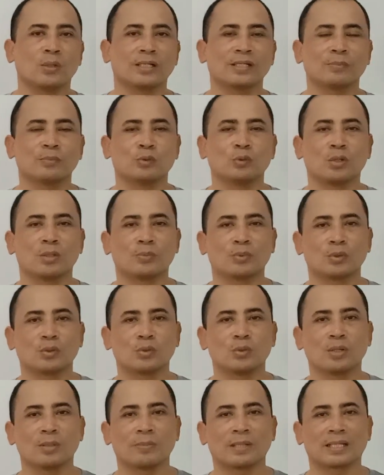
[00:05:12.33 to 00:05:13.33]

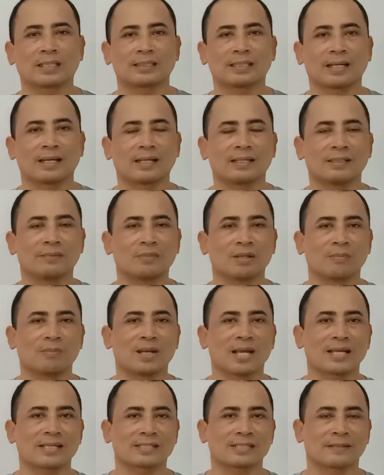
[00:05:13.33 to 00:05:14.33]
2022 pada tanggal
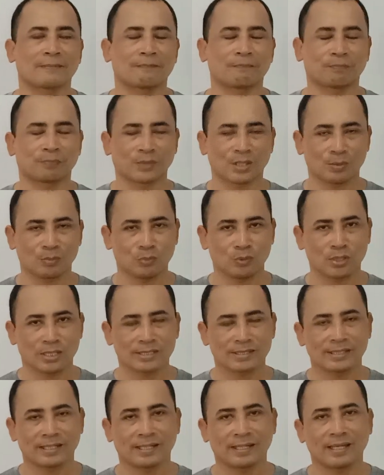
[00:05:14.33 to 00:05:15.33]
15
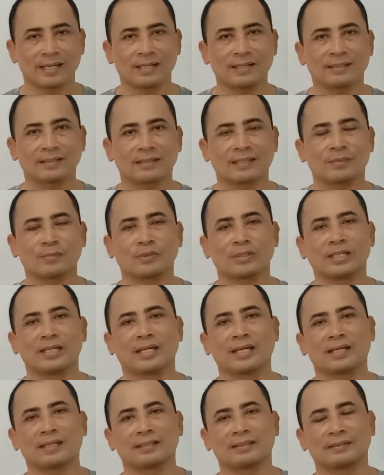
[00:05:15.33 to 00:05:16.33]
buat channel,
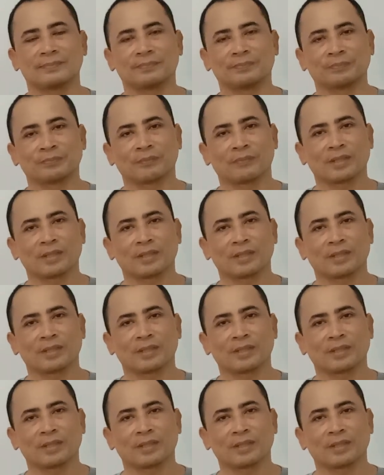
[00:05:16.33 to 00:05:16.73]
kemudian